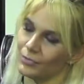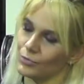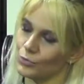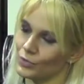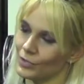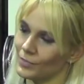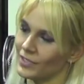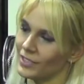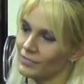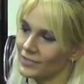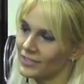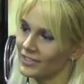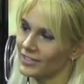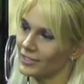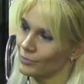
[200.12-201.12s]
sunabilirim
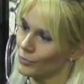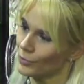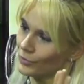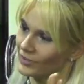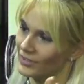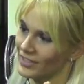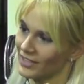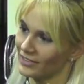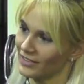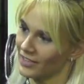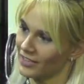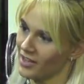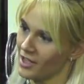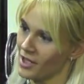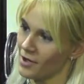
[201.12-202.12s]
dediniz. Bu yola zaten
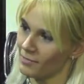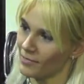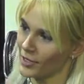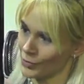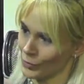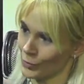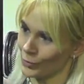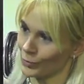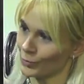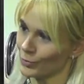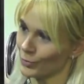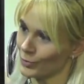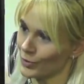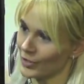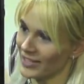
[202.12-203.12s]
baş koydunuz.
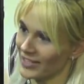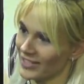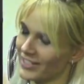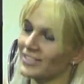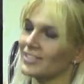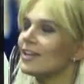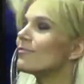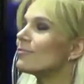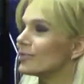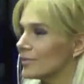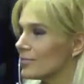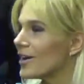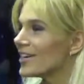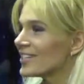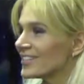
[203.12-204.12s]
İstanbul'da
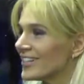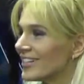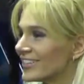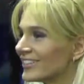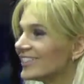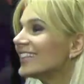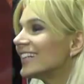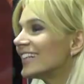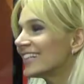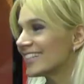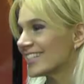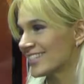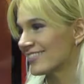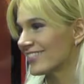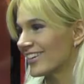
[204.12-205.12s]
Bağcılar'da da
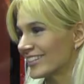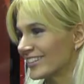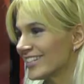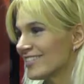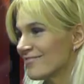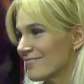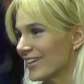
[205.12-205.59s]
yeriniz var evet, değil mi?